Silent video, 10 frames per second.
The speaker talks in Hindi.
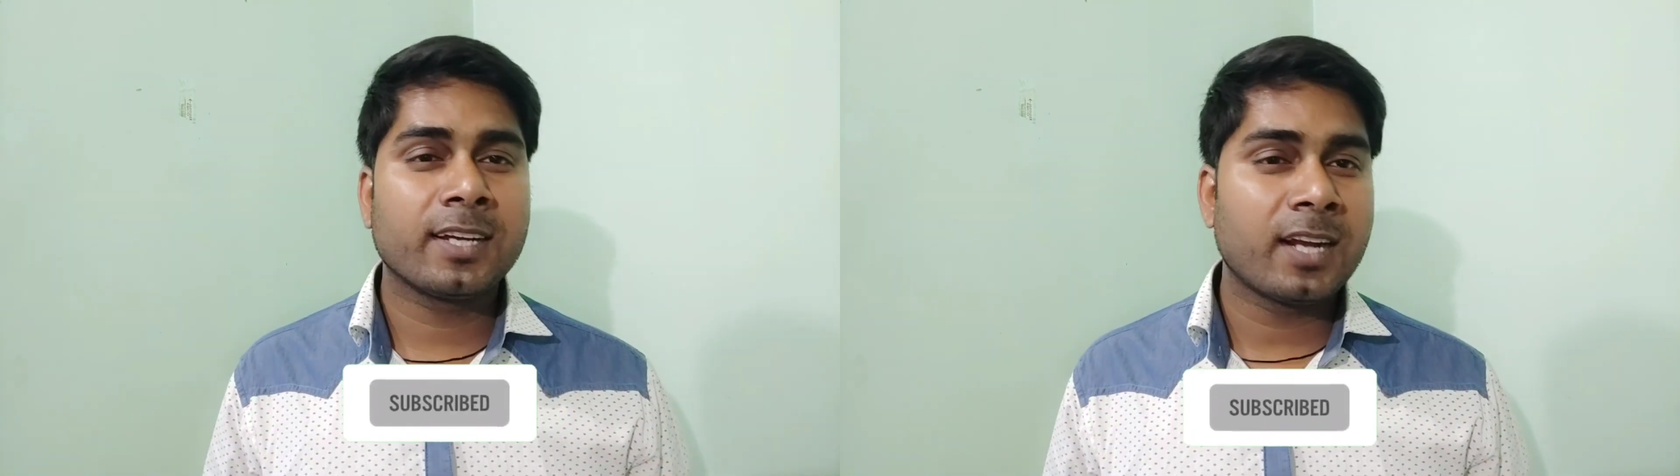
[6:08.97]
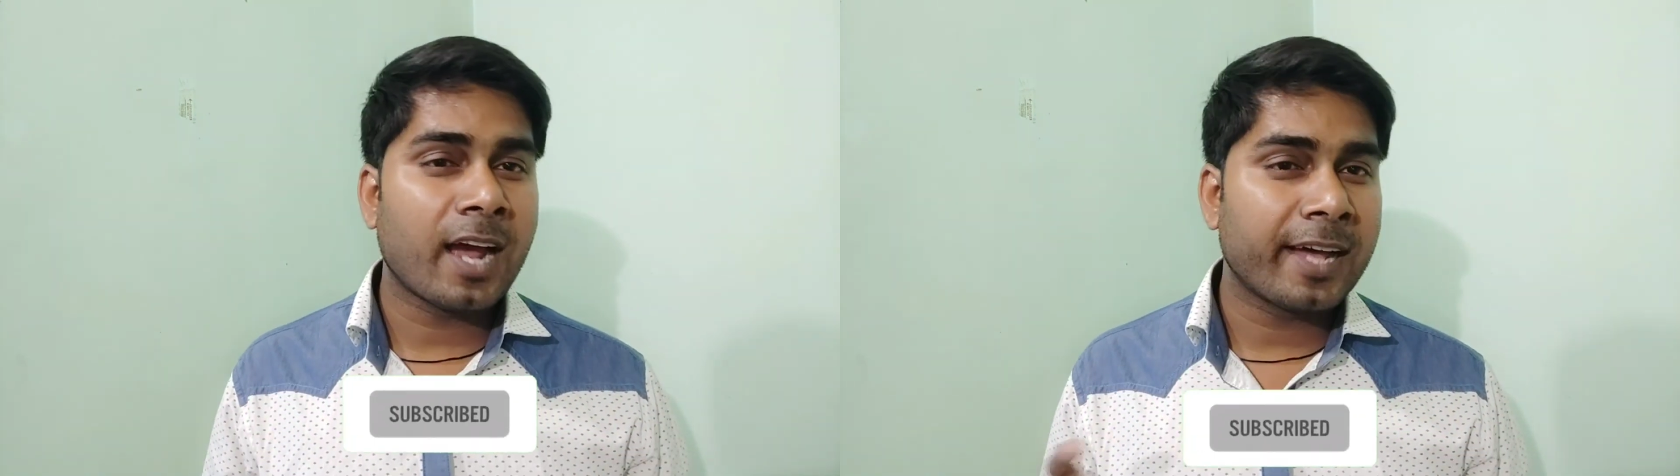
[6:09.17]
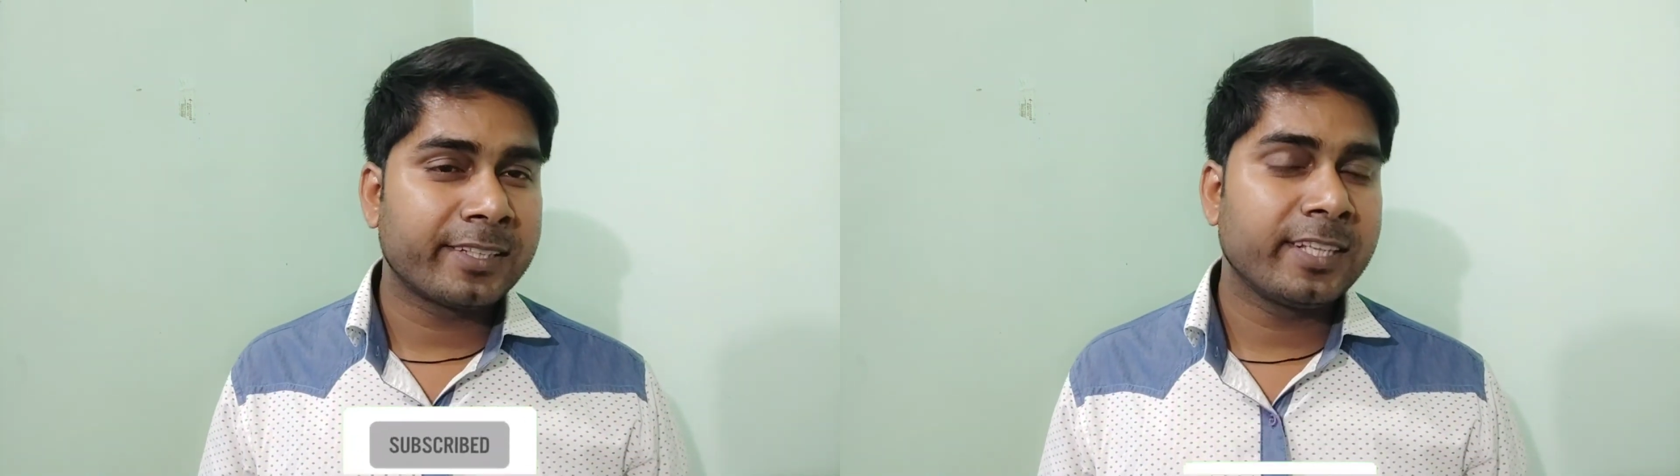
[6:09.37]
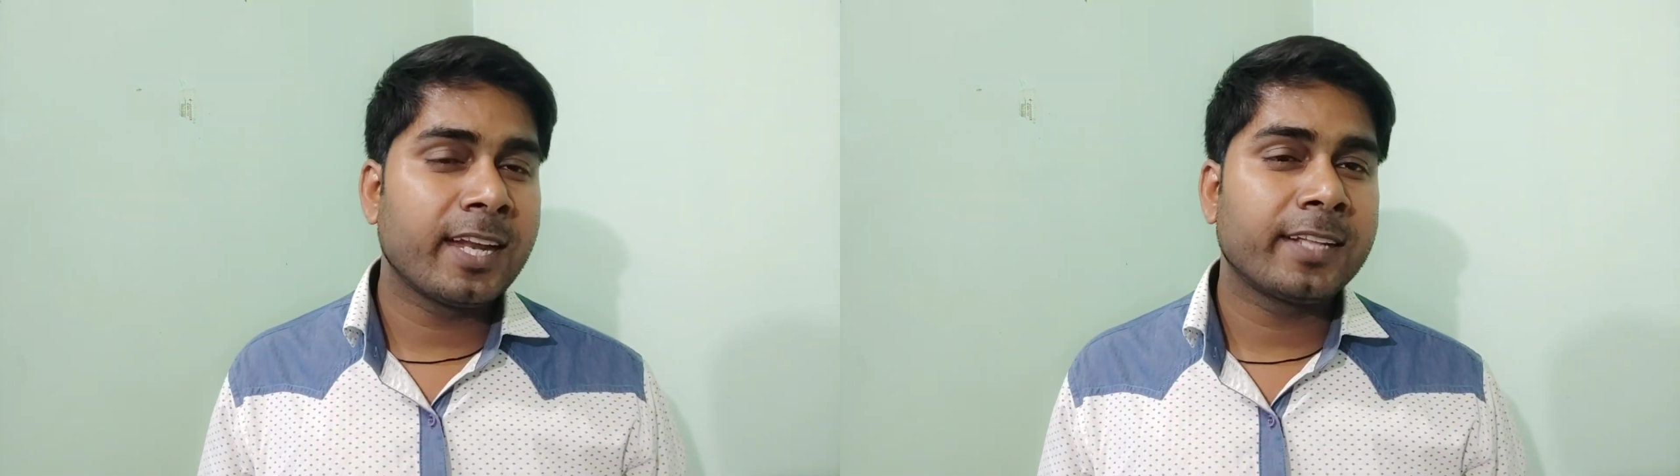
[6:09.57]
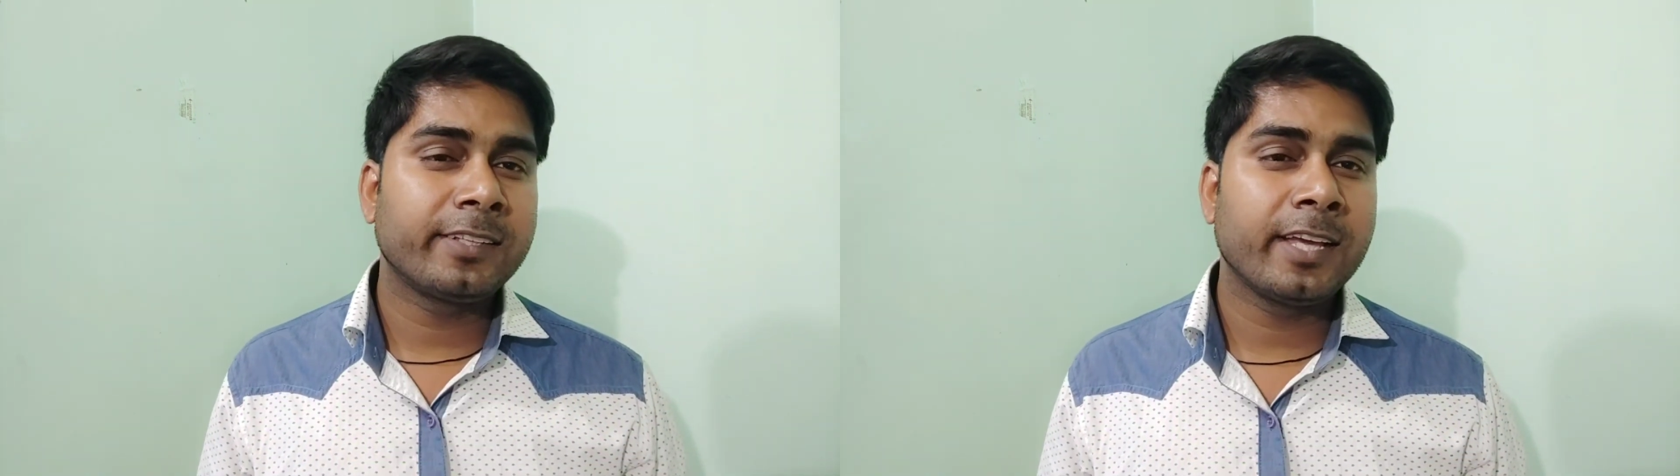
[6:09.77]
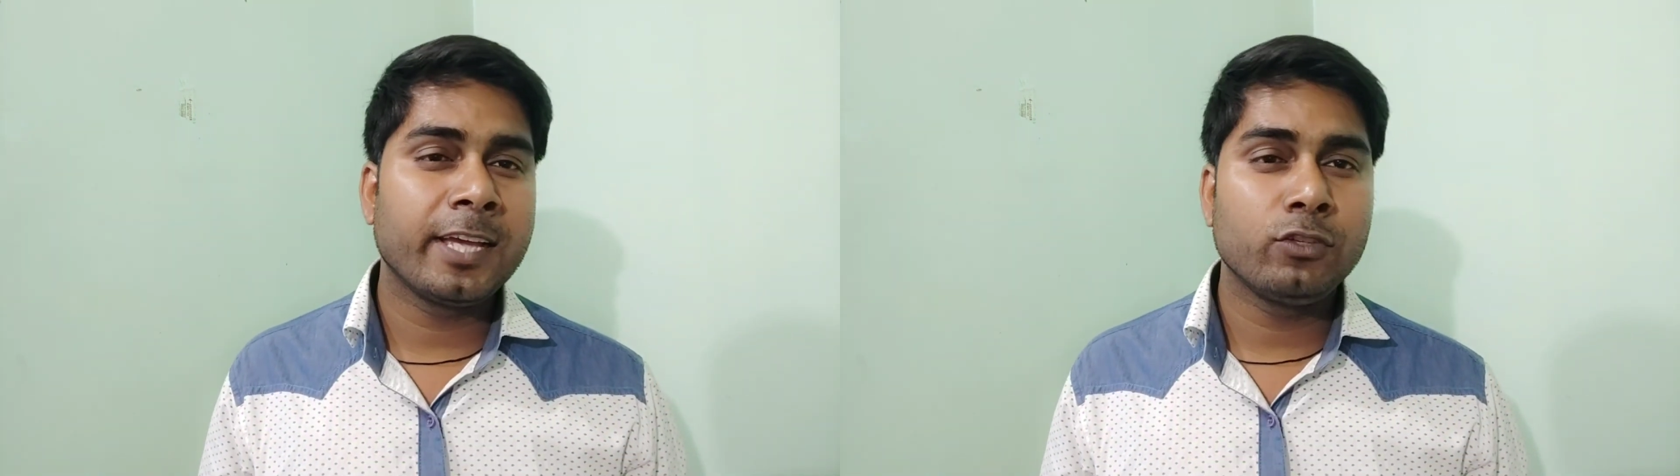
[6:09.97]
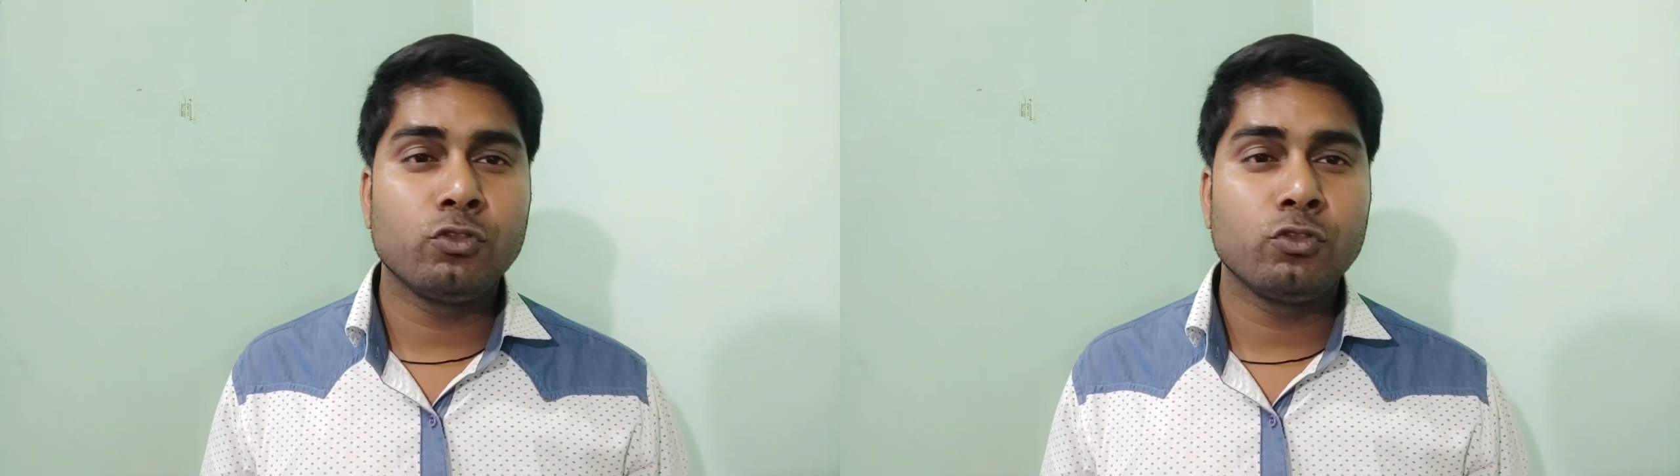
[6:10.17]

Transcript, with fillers: लेकर आते रहते हैं